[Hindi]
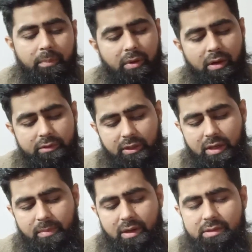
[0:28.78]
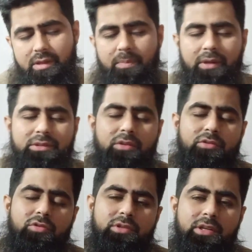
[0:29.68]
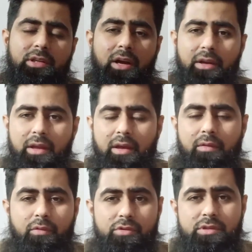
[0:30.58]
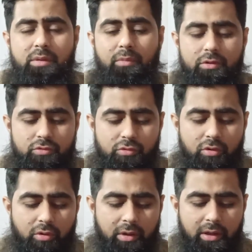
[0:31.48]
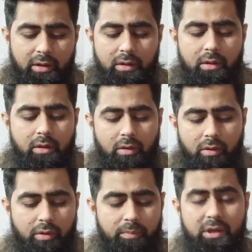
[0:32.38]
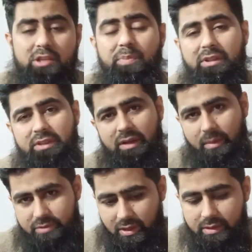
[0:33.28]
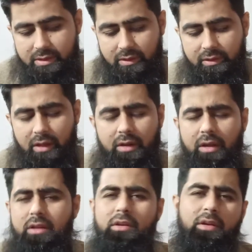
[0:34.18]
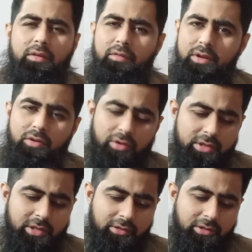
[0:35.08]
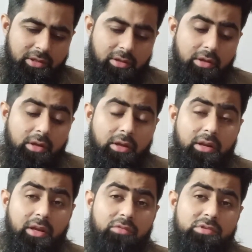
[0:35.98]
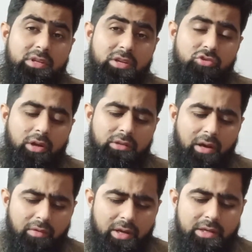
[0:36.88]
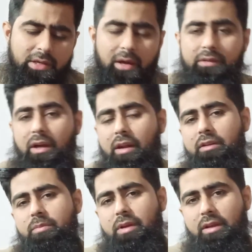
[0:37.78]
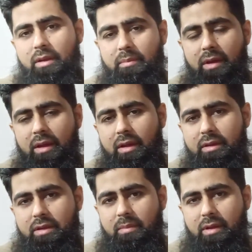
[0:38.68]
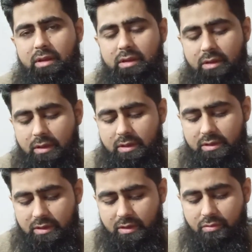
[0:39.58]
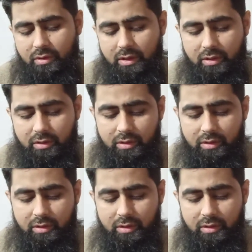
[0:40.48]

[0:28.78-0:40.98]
तकरीबन 80 परसेंट जो इसकी टांगें हैं वो उससे मौजूर हो गया और 20 परसेंट अब चल सकता है लेकिन रिकवरी हो ही जाती है लेकिन उसने जो है दावा किया अदालत में कि मैं ये मेरी इन्होंने